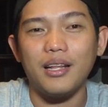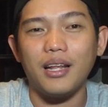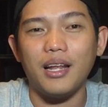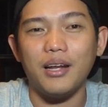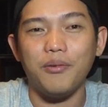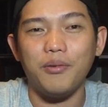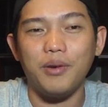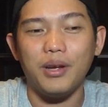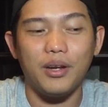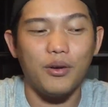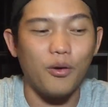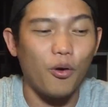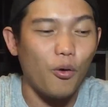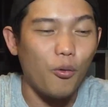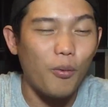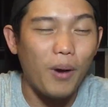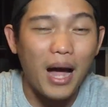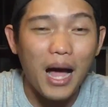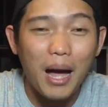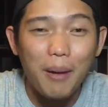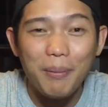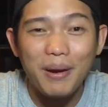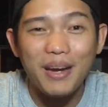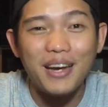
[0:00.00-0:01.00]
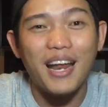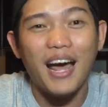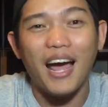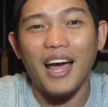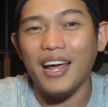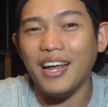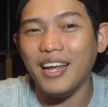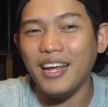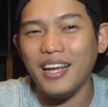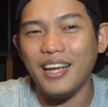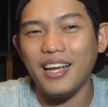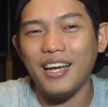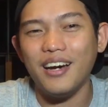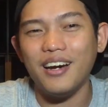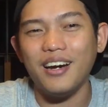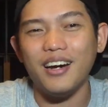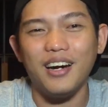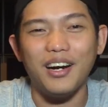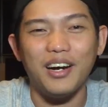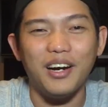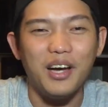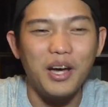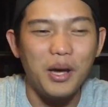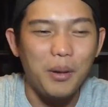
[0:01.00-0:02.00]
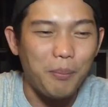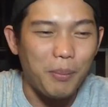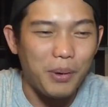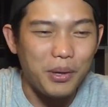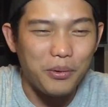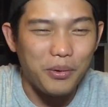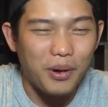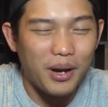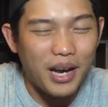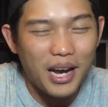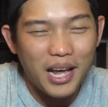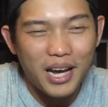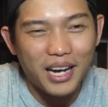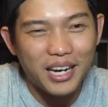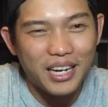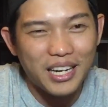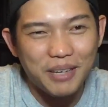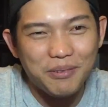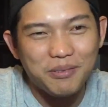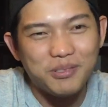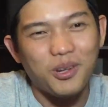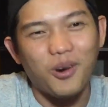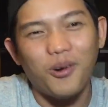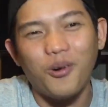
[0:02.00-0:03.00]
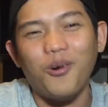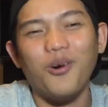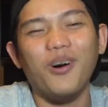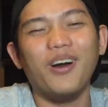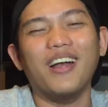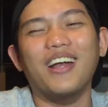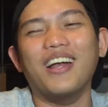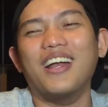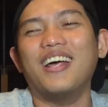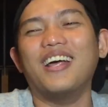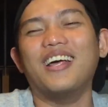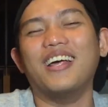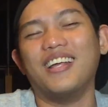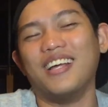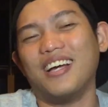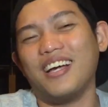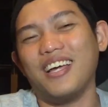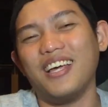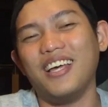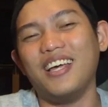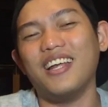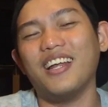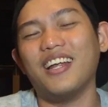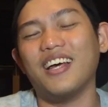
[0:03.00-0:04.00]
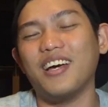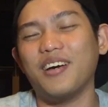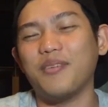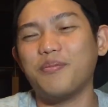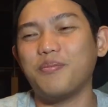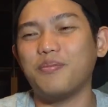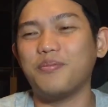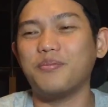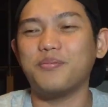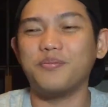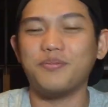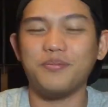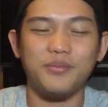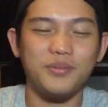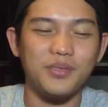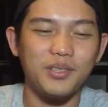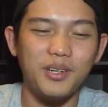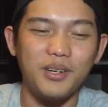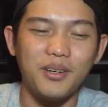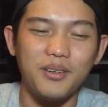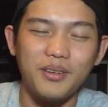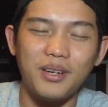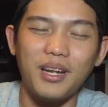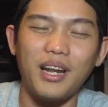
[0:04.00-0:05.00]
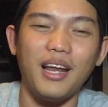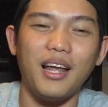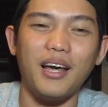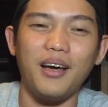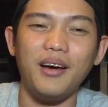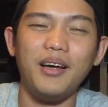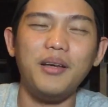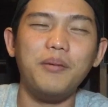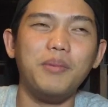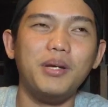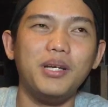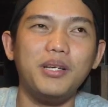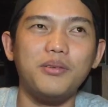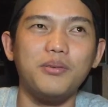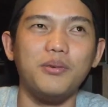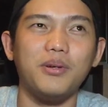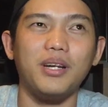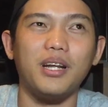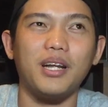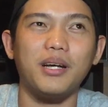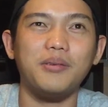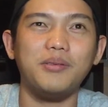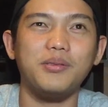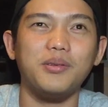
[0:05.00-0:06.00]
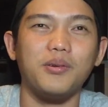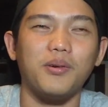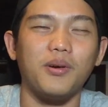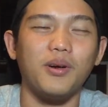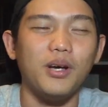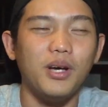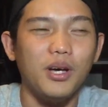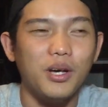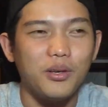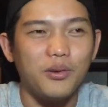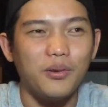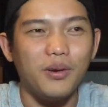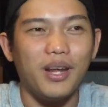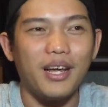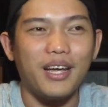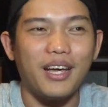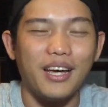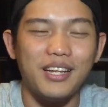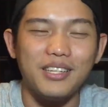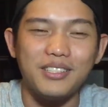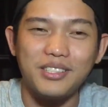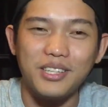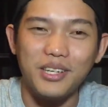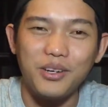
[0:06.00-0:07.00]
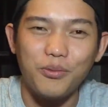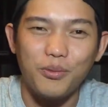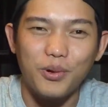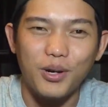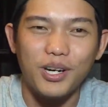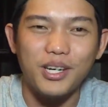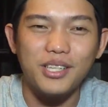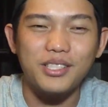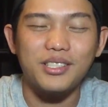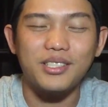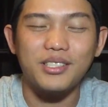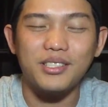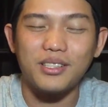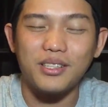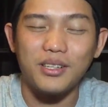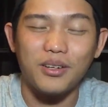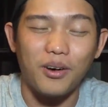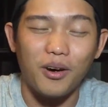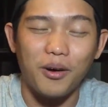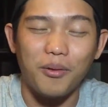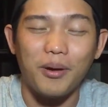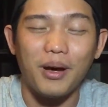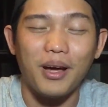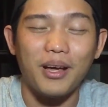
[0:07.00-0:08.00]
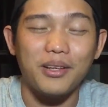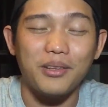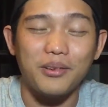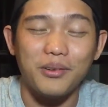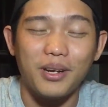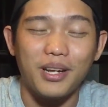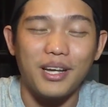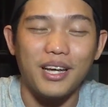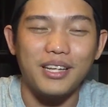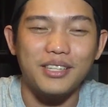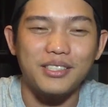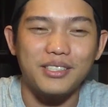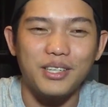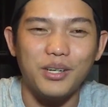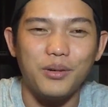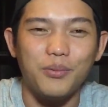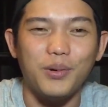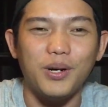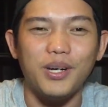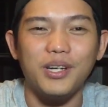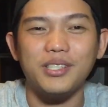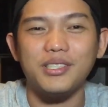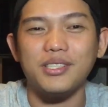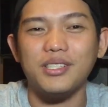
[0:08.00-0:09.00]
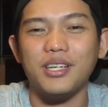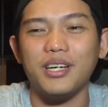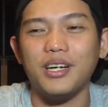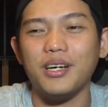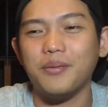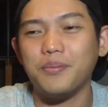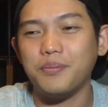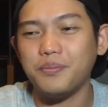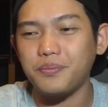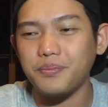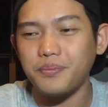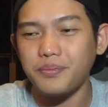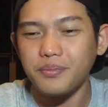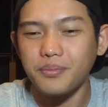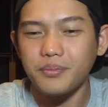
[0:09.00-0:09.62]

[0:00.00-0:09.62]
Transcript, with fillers: ฮะนั่นโนวาไปไหนอย่างเงี้ยเออไปอยู่ในเนกาทีฟโซนในอย่างงี้นะครับนั่นแหละเอ้ยไม่ใช่อยู่ในก็ทีออยู่ใน cancer verse ขออภัยอยู่ใน cancer verse นะครับ